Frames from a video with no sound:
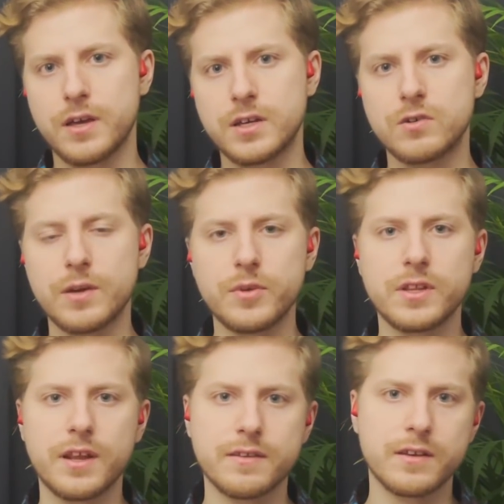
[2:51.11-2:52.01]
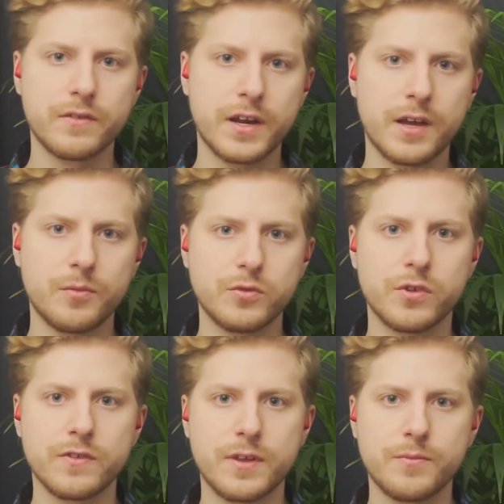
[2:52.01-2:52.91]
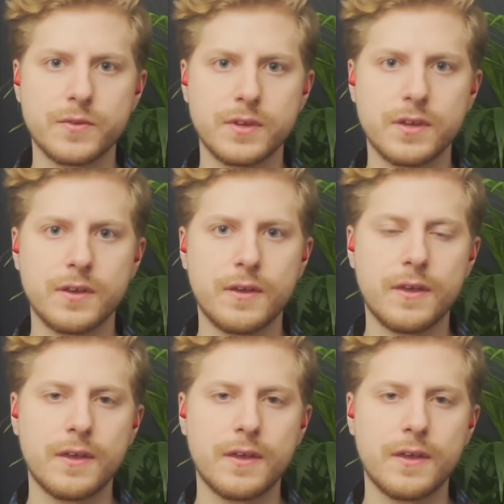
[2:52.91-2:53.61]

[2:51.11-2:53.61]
Regulamin dla serwera był dostępny